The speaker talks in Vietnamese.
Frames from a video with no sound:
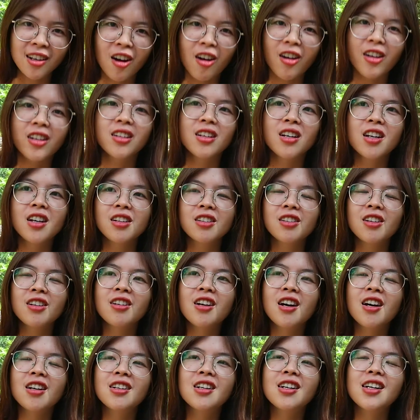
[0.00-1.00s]
rồi cho
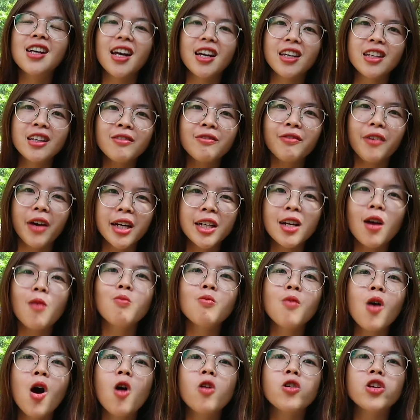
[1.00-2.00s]
nên nó lại phải
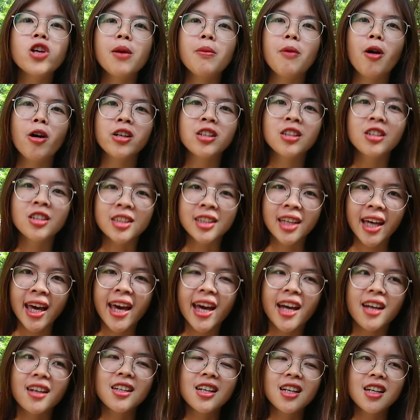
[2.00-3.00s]
công bố cho mọi người
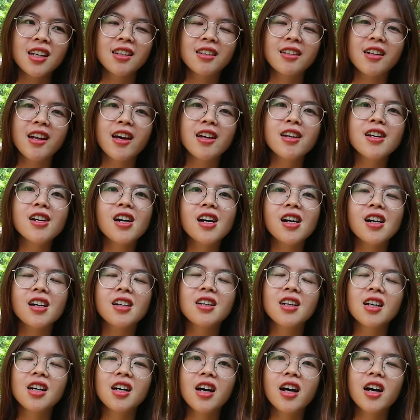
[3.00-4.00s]
nghe để
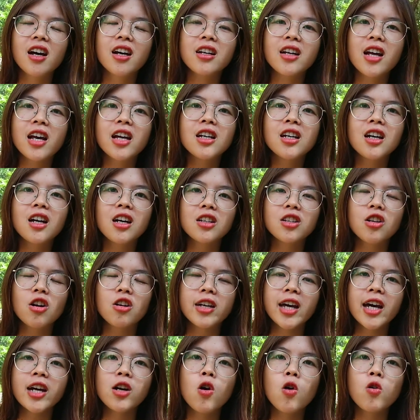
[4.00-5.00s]
để cho
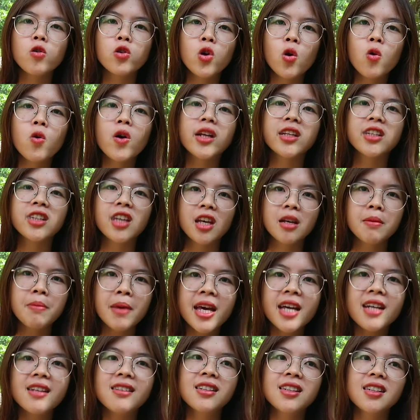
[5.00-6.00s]
các cô chú anh chị
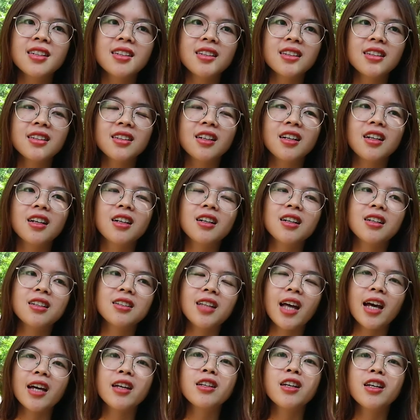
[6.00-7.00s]
biết. À,
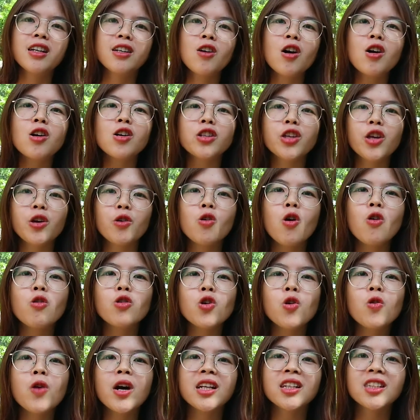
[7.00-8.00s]
tại vì có nhiều cô
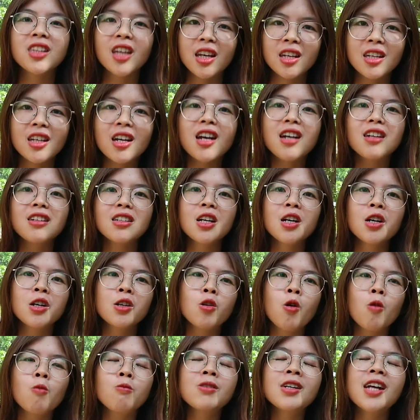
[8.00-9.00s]
chú anh chị á,
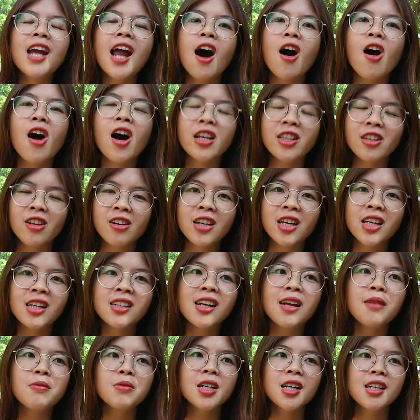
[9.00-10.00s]
cũng lo cho Yến
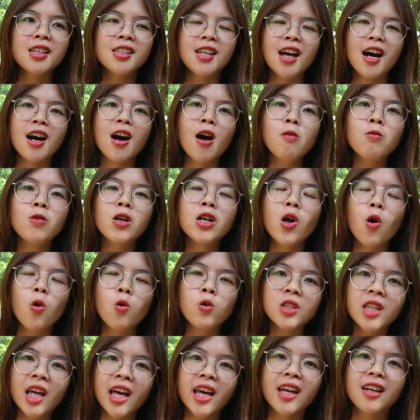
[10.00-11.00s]
lắm, sợ không có
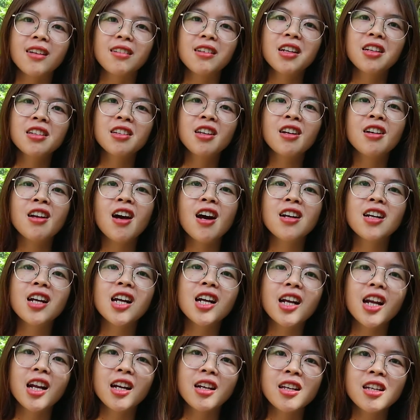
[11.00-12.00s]
đủ tiền cho nên
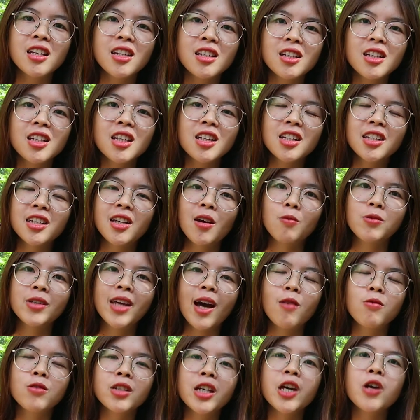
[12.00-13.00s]
á, là đi vòng
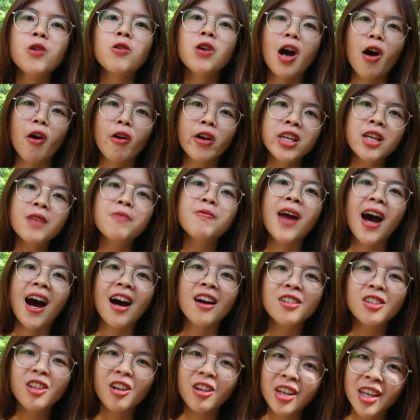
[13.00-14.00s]
vòng kêu gọi giúp
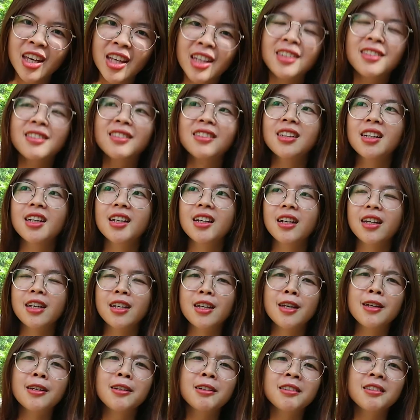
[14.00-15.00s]
đỡ cho Yến.
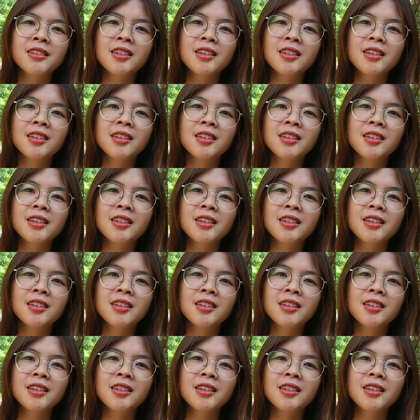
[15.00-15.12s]
Yến